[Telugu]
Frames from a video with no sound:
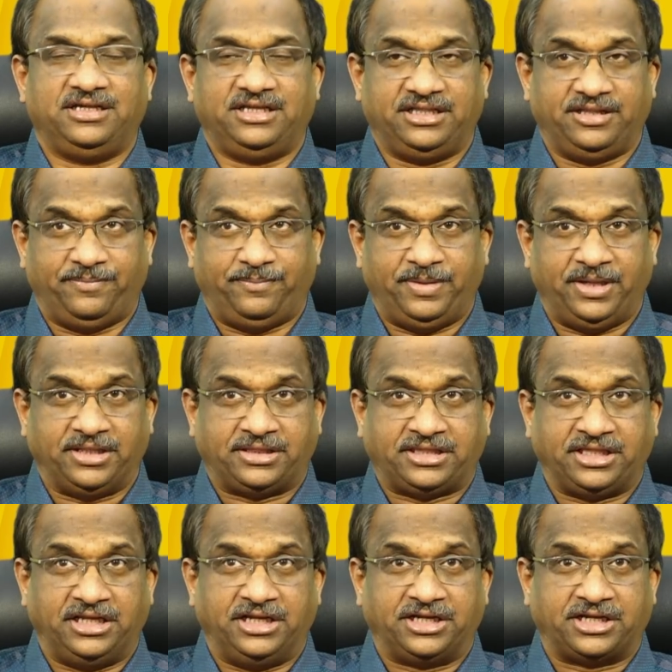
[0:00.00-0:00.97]
ఇది
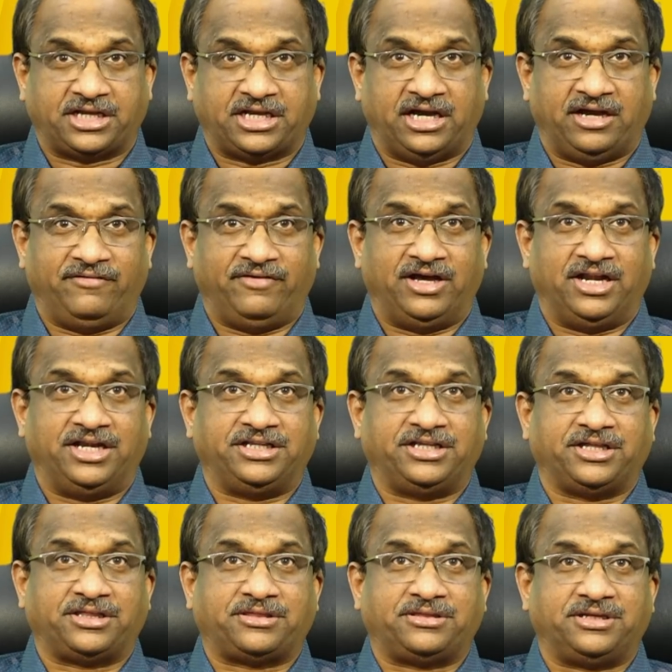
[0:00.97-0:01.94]
బీసీలను కావాలని
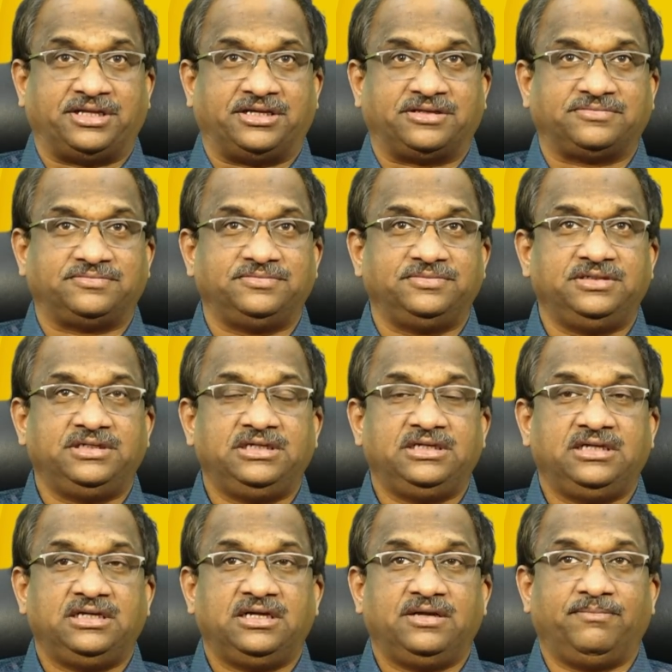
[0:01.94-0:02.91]
చేస్తున్నారు
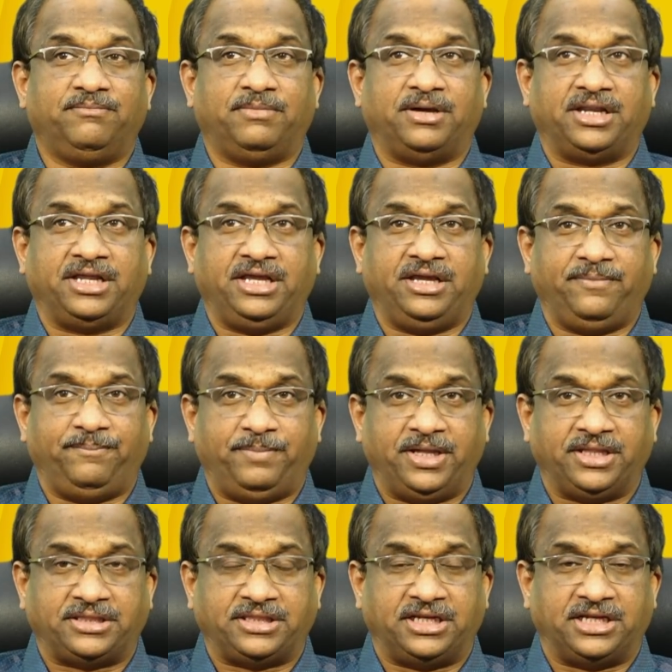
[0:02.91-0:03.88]
మరి
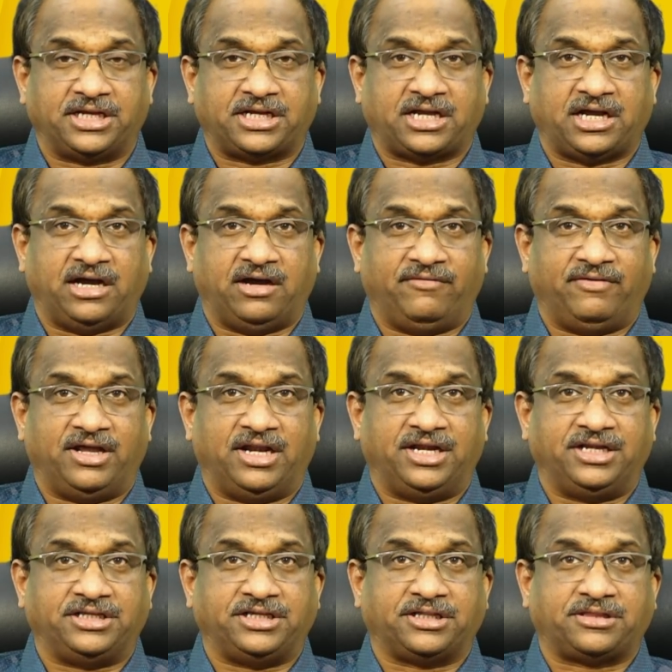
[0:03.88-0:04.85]
బీసీలకు
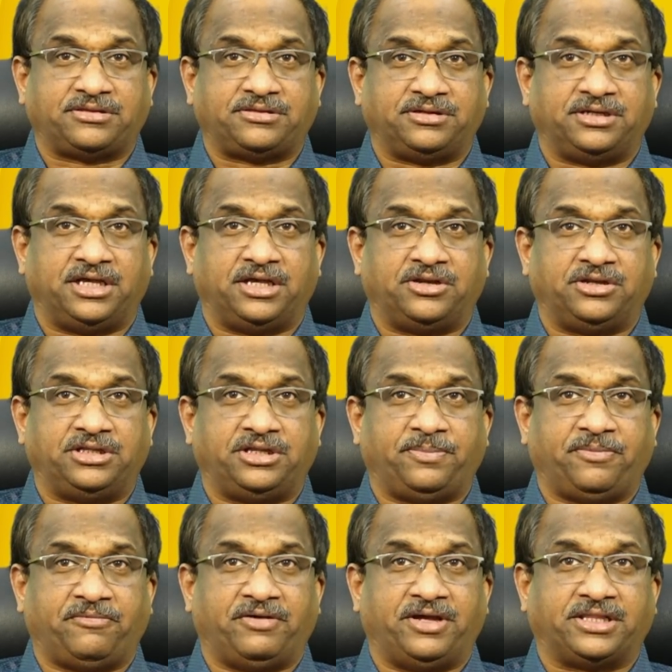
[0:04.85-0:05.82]
కావాలని చేస్తున్నారని
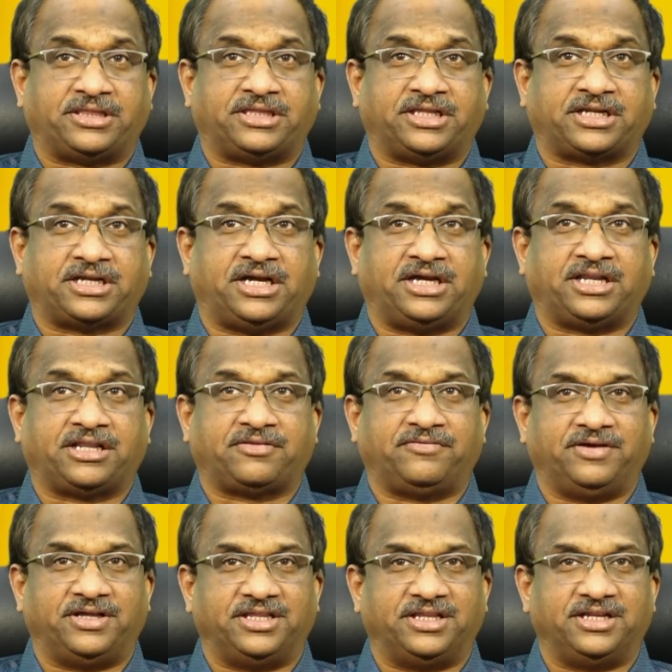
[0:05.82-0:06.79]
చెప్పి వైఎస్ఆర్ కాంగ్రెస్
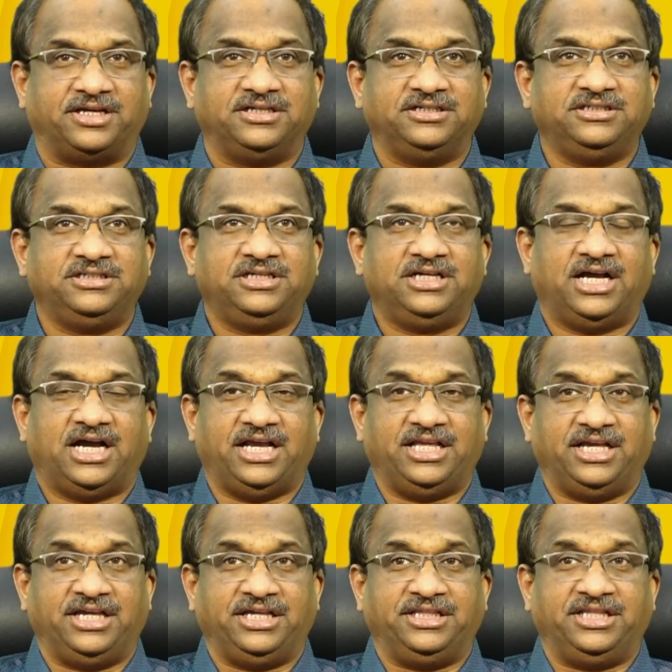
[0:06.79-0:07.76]
వాదన
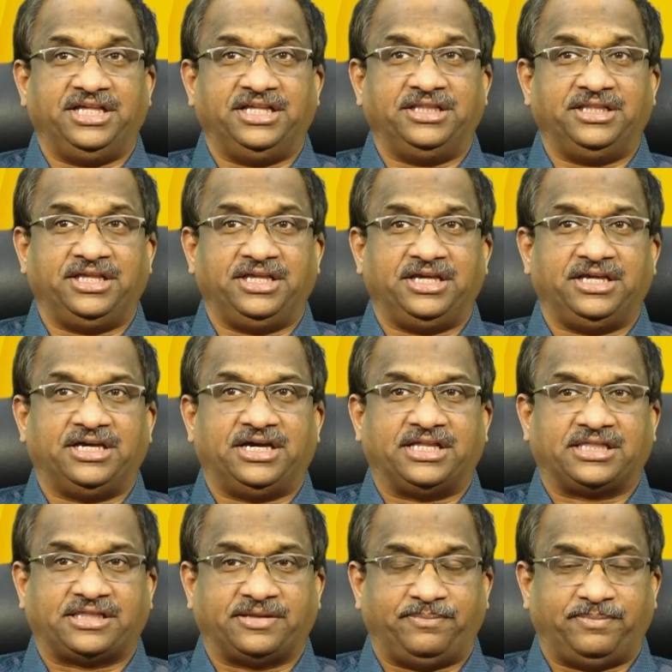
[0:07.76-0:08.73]
అయ్యా ఇదేంది
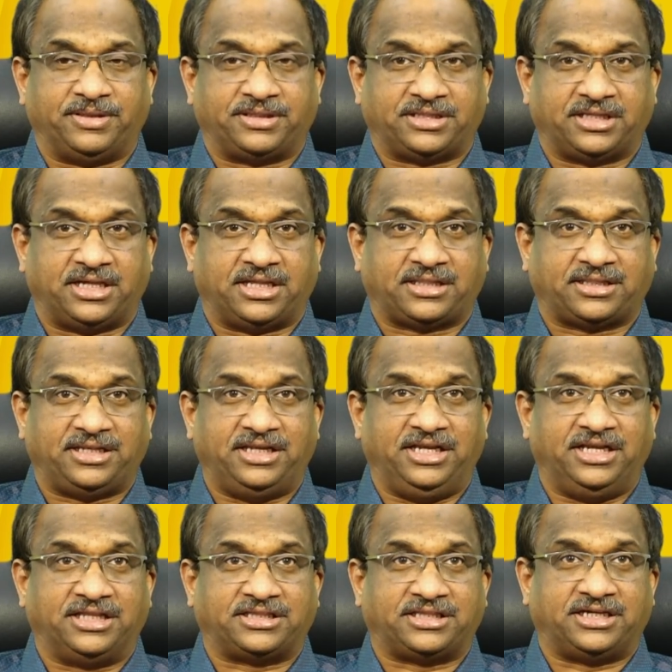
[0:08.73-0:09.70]
అసభ్యత
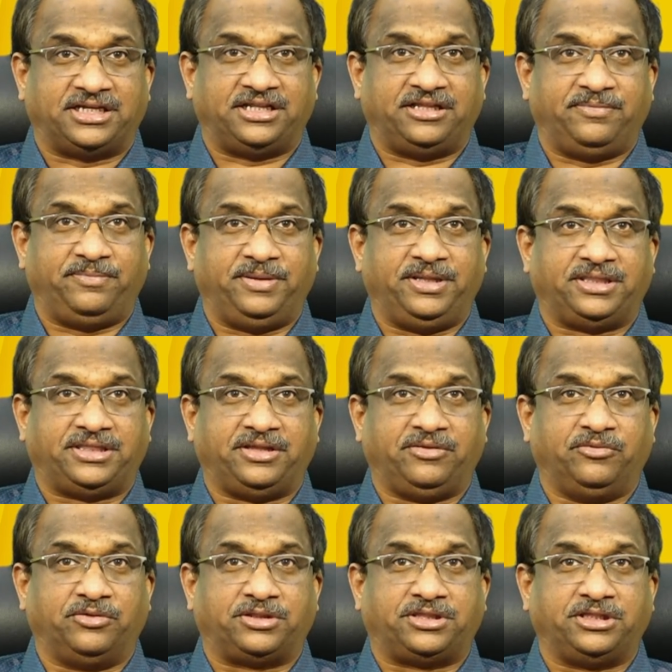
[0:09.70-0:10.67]
అశ్లీలత అనేది బీసీ
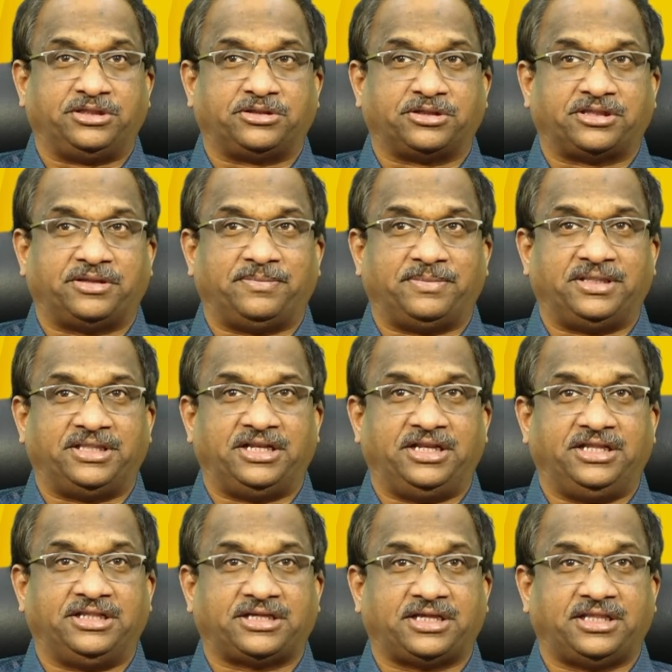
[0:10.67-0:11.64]
ఓసీతో సంబంధం
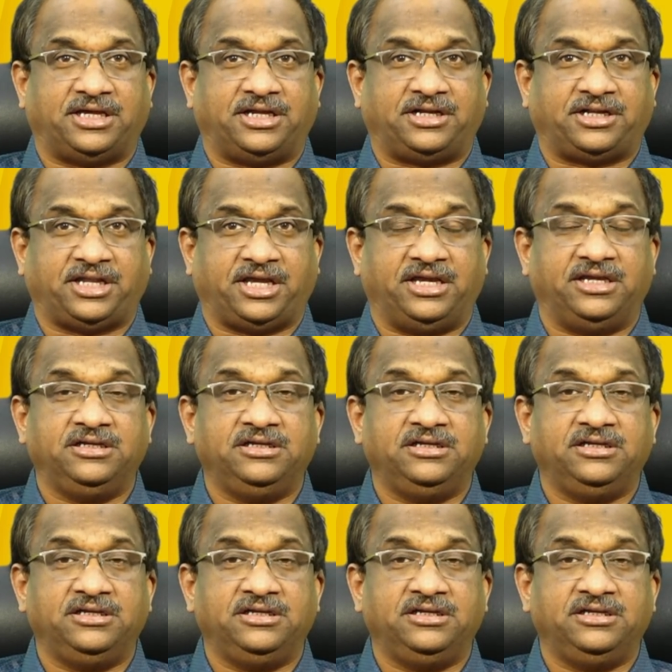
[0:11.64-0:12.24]
లేదు కదా అంటే